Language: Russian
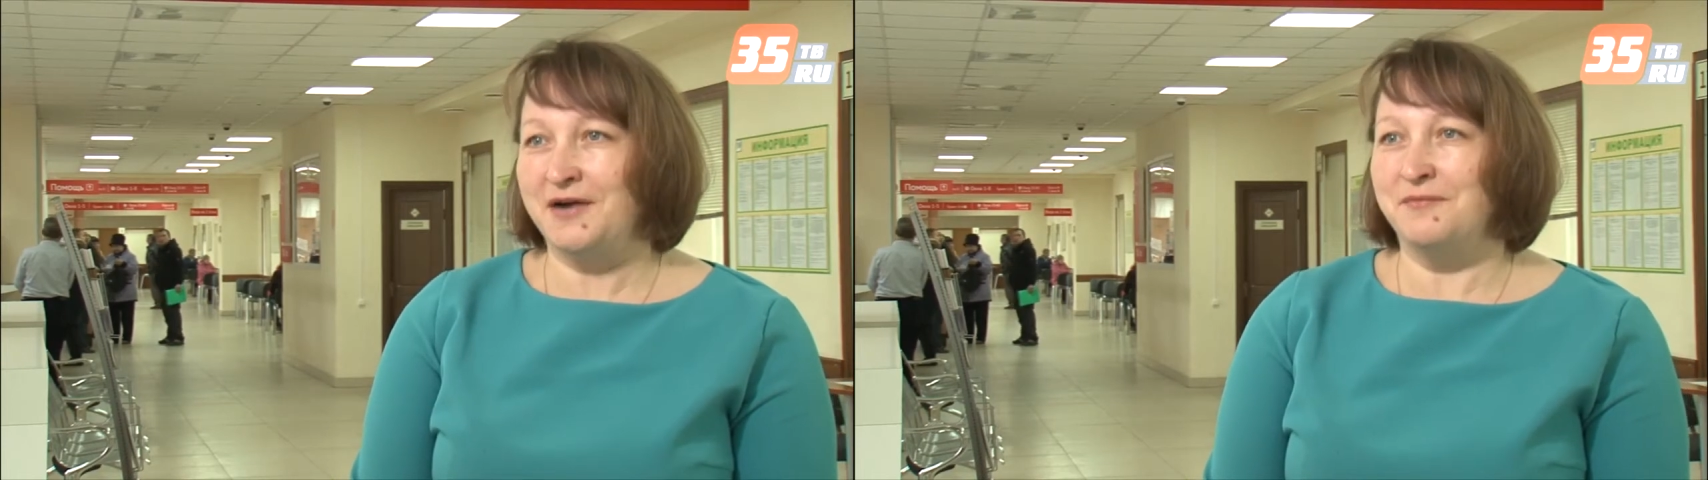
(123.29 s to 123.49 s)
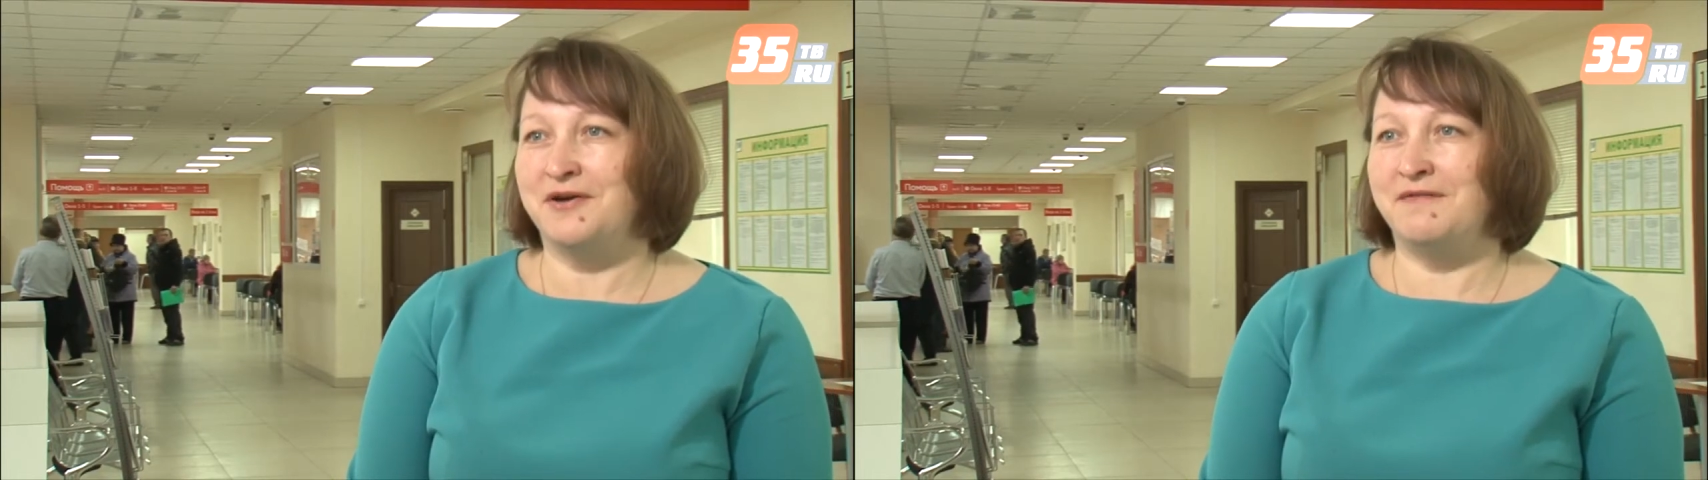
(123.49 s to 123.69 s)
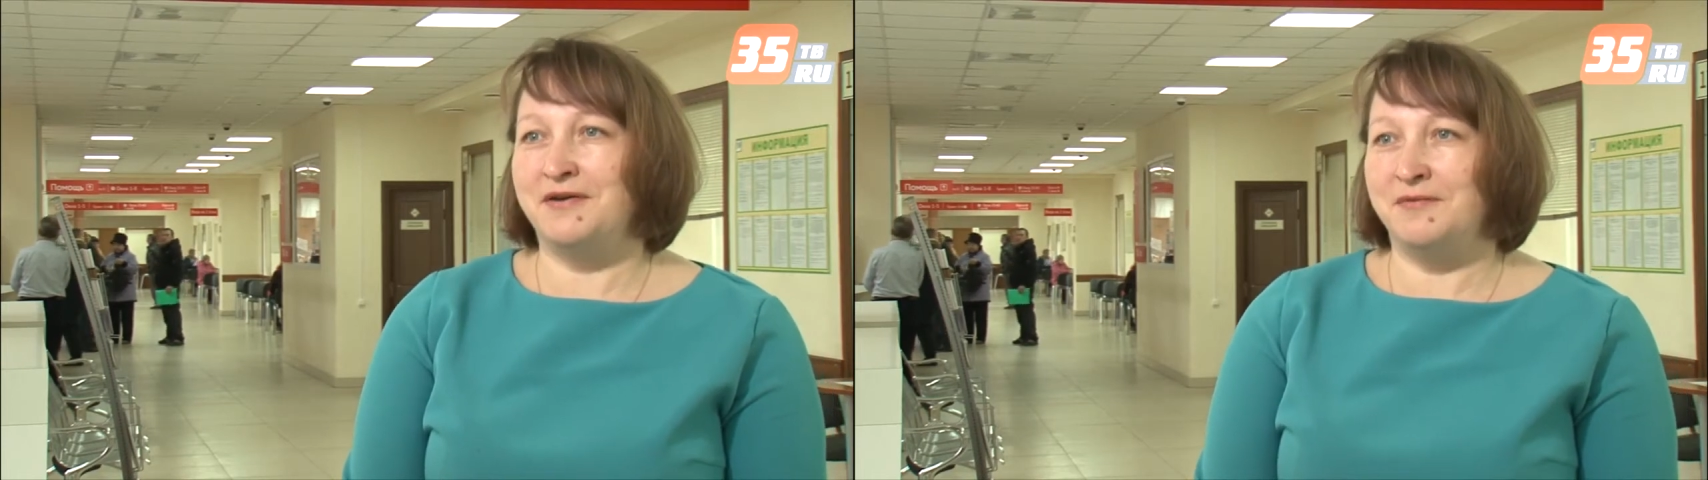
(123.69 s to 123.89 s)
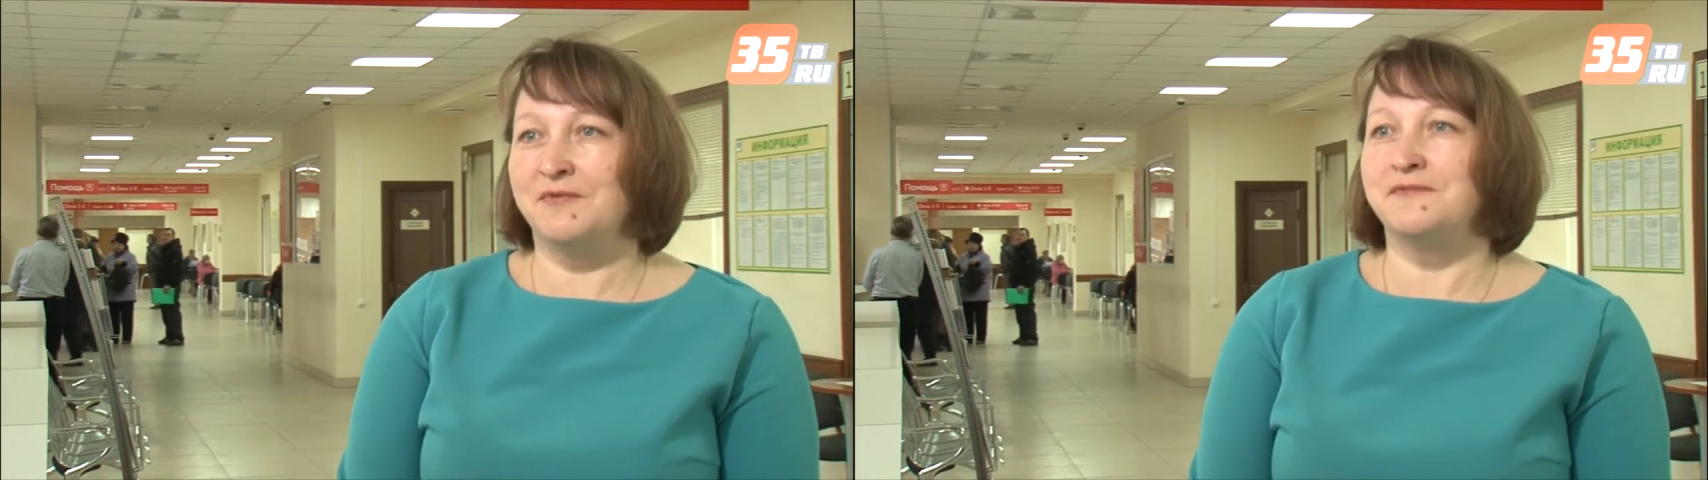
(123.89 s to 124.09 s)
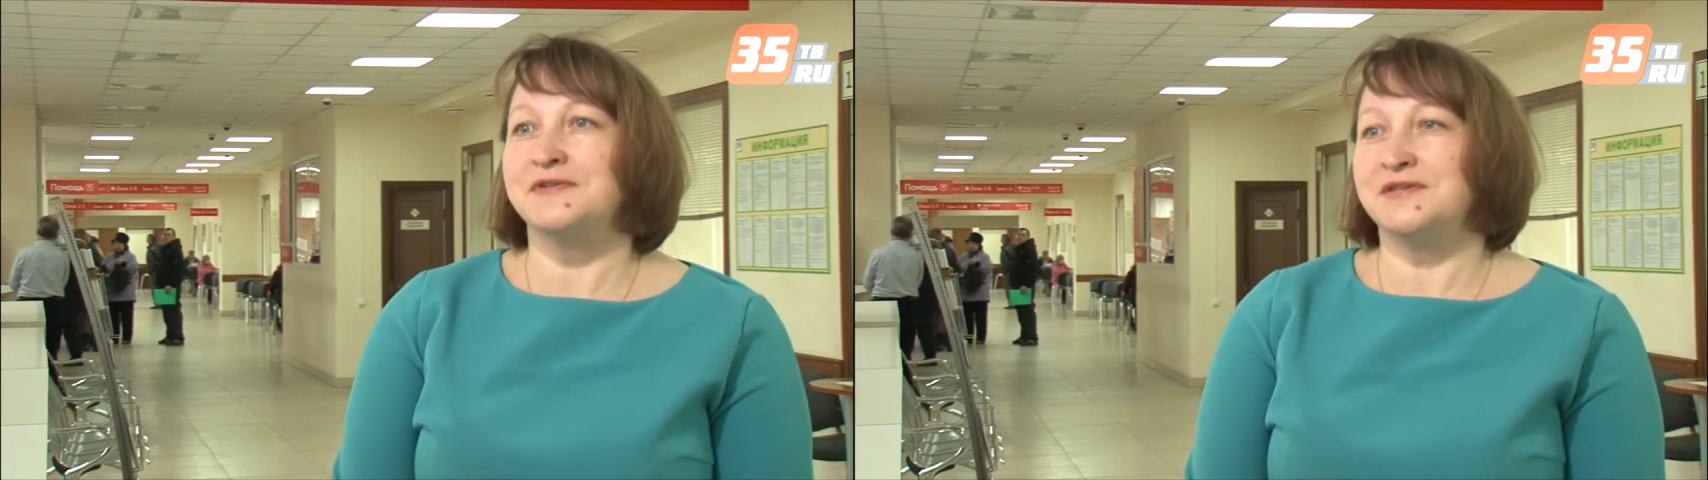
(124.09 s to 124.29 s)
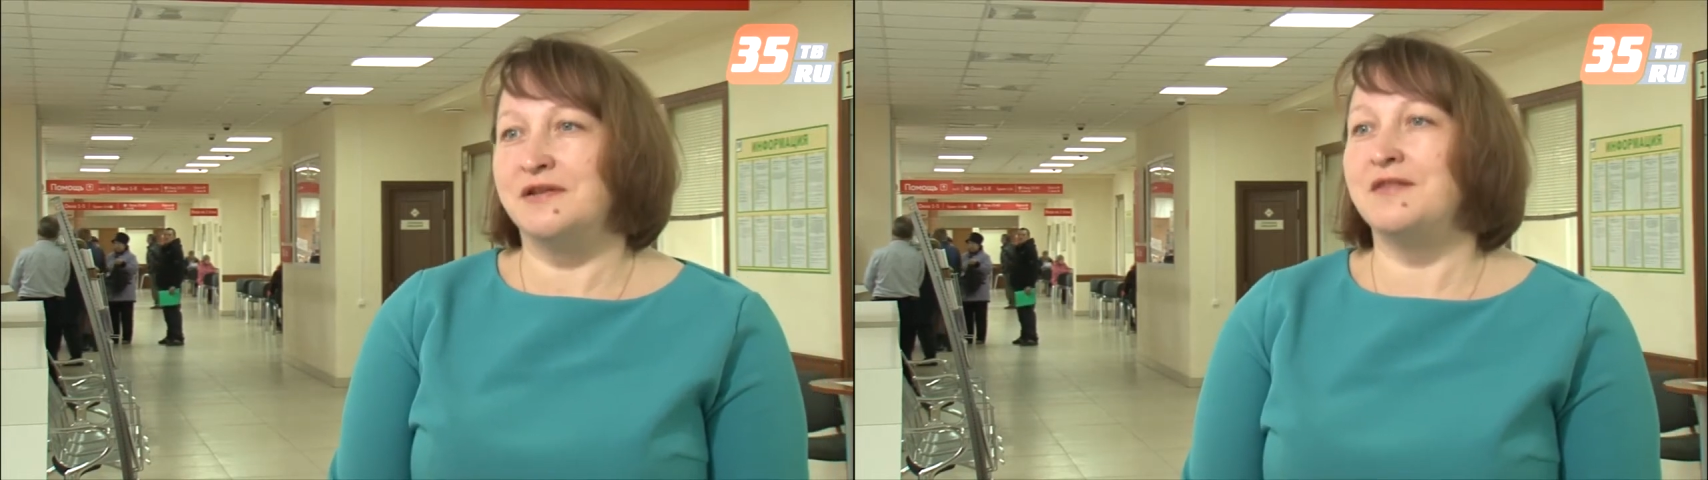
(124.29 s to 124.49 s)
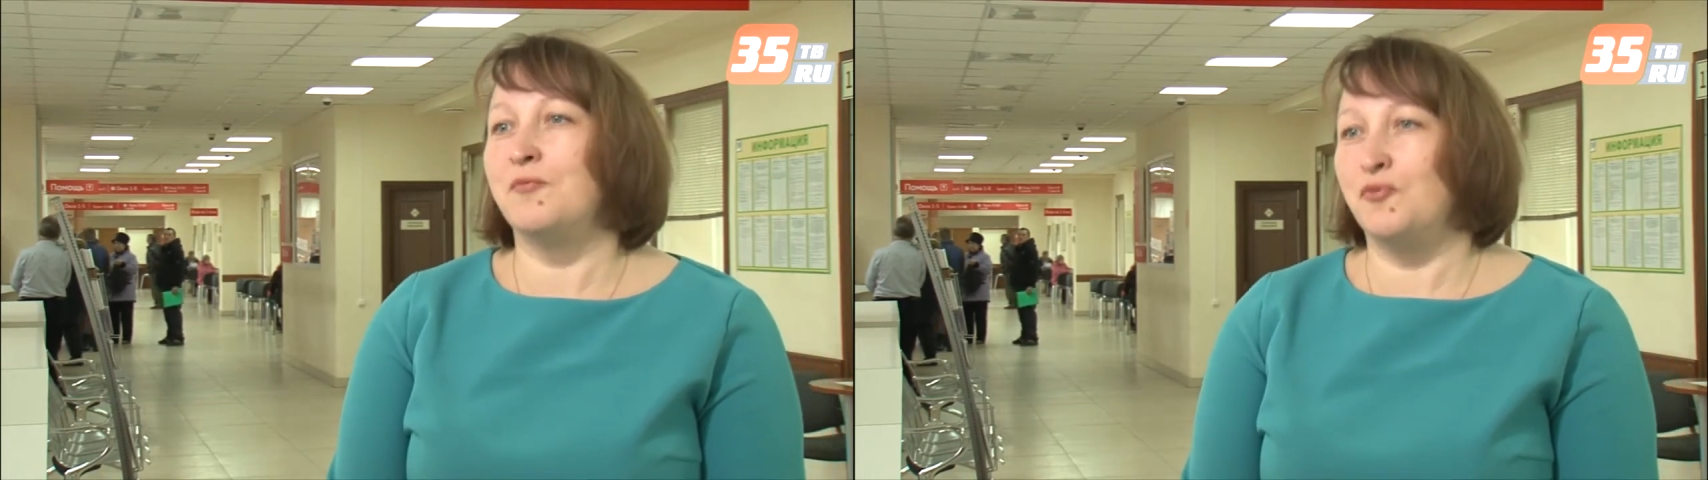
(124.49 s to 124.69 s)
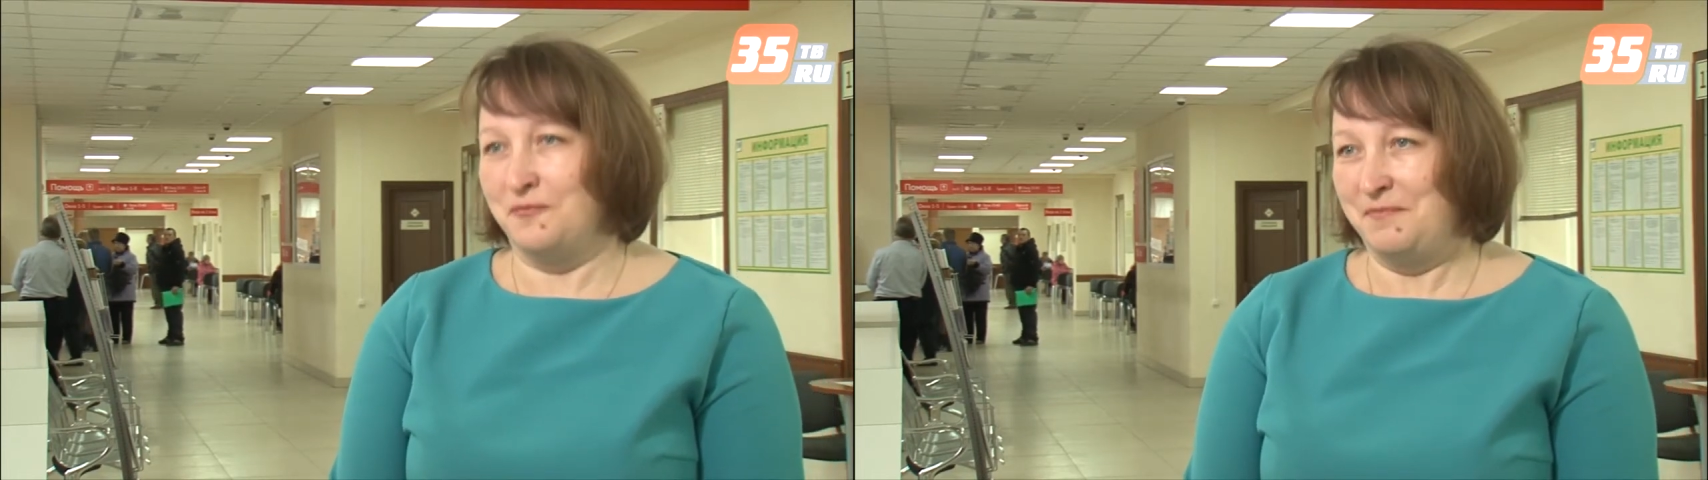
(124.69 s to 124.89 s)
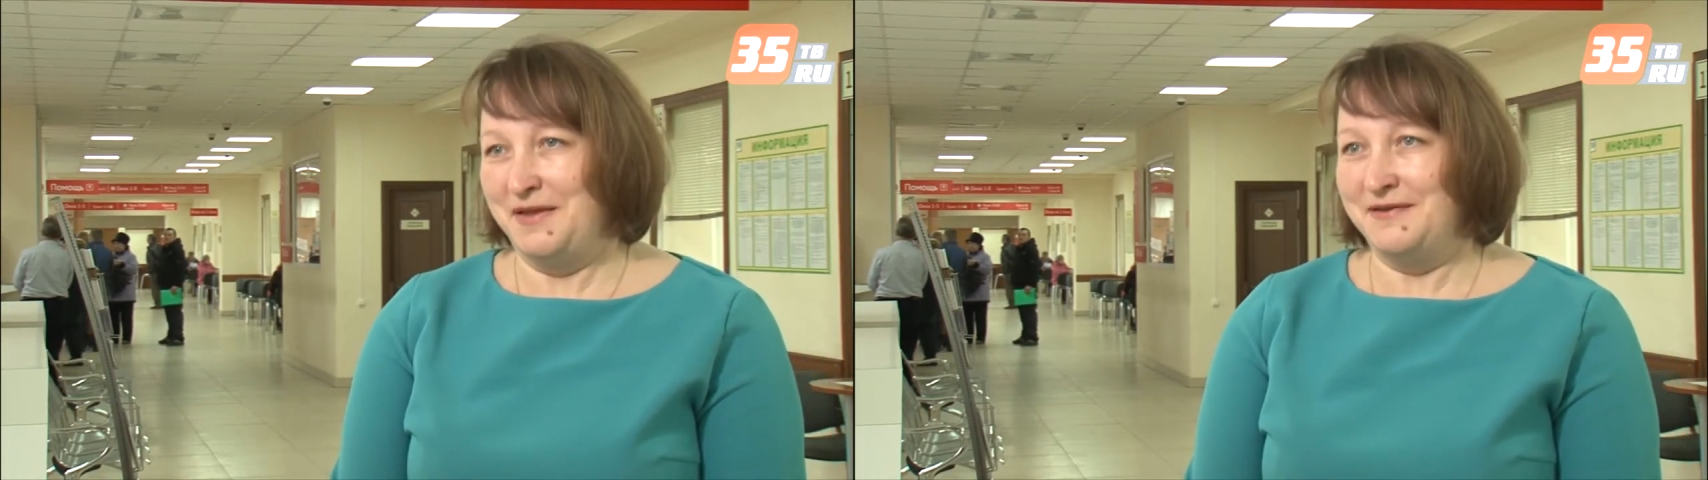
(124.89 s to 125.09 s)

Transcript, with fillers: как мы говорим, МФЦ на дому